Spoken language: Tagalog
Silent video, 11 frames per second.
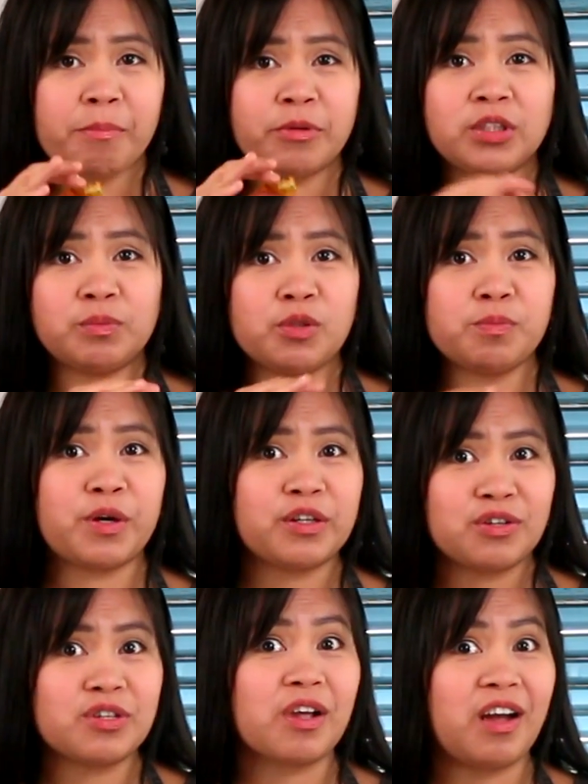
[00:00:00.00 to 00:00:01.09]
Masarap ito
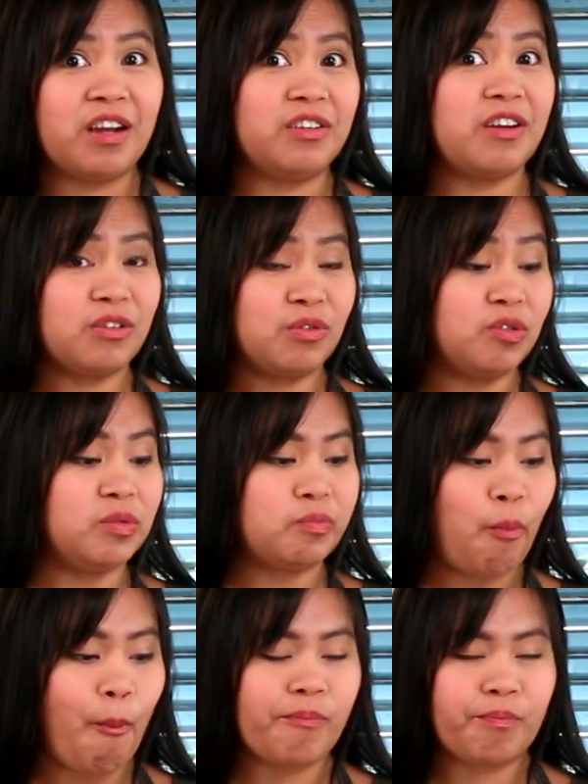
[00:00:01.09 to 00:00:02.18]
partner sa kanin actually.
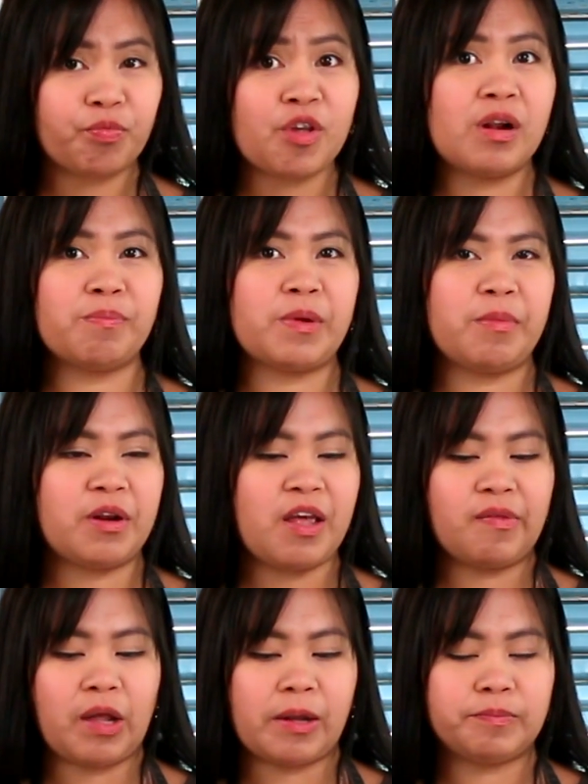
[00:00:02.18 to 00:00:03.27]
Hindi lang pang
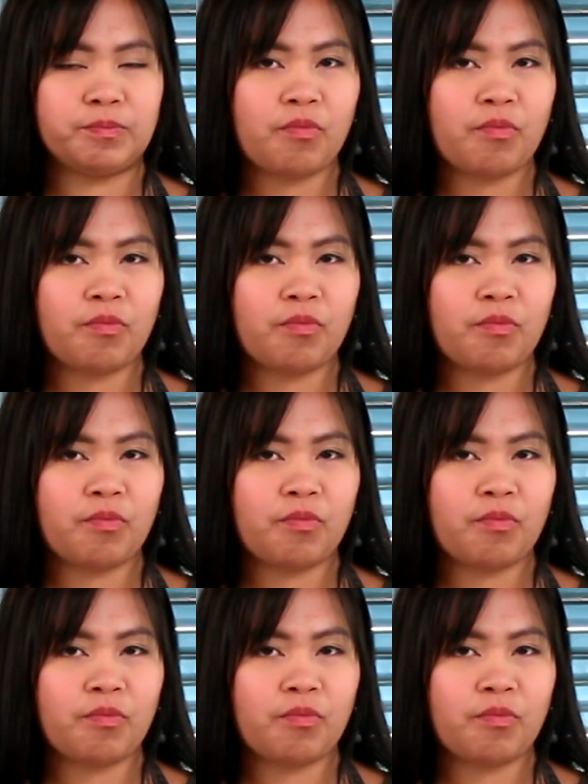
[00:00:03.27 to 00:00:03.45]
merienda.